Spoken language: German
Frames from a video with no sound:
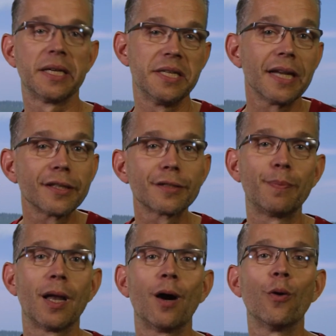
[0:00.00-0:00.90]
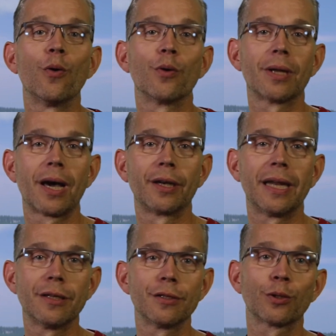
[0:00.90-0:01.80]
ein nettes Blau oder
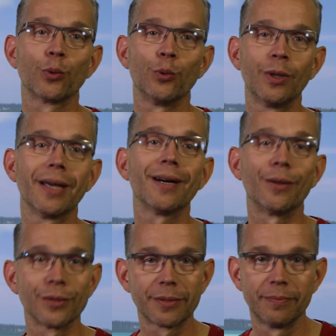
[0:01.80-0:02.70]
ein nettes Grün heraus.